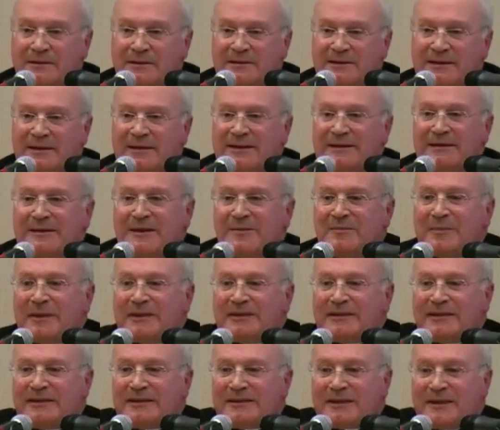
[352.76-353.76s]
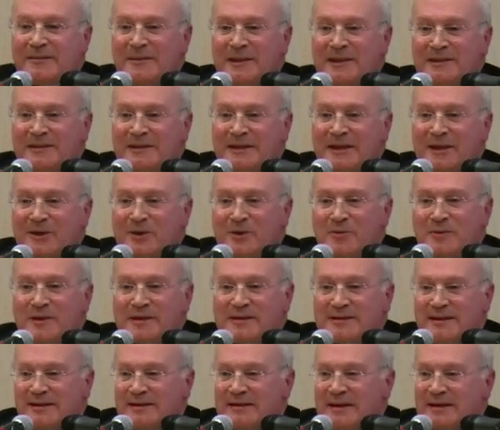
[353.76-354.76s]
Indipendentemente da come
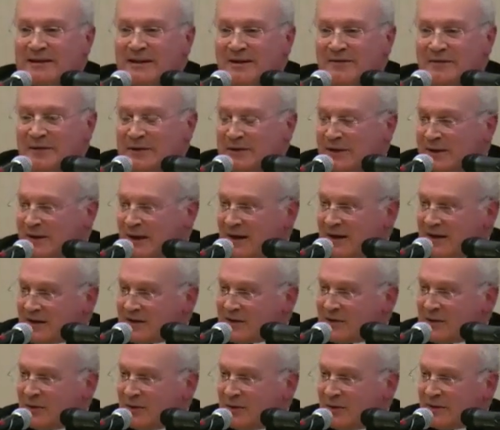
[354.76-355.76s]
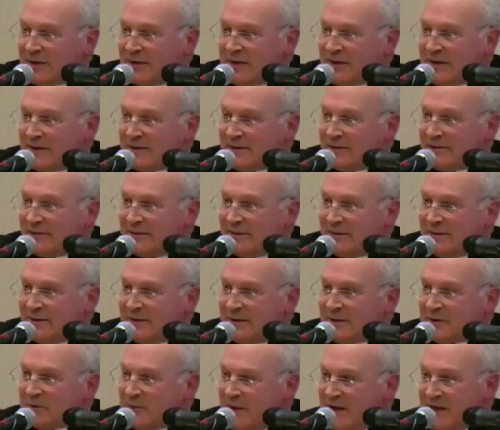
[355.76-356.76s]
sia andata a finire la storia,
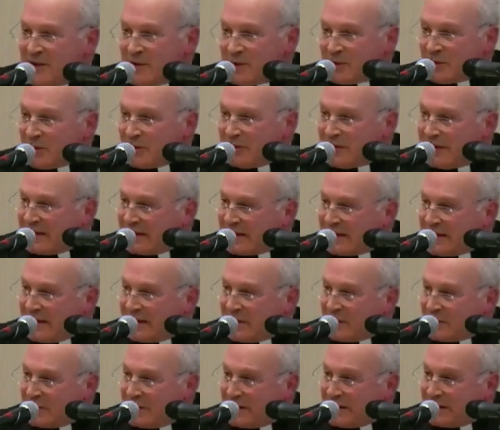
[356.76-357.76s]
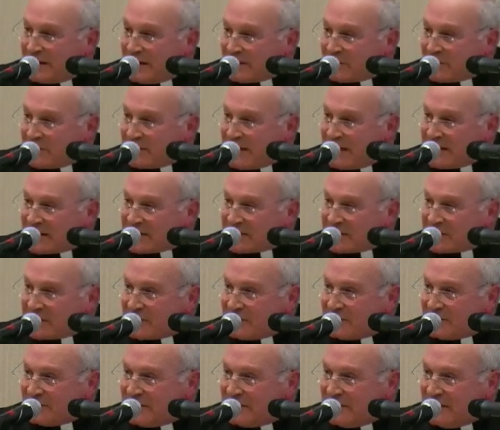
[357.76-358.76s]
quello che ho elencato
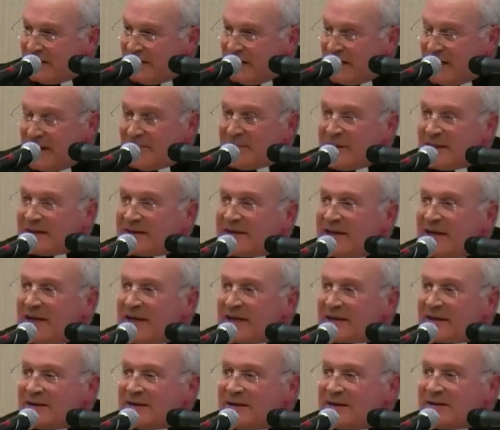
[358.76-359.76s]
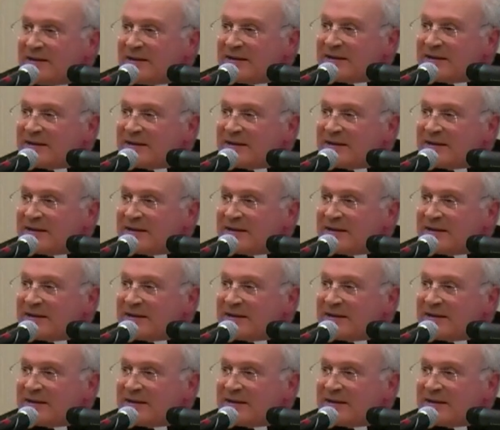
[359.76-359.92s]
adesso è materia di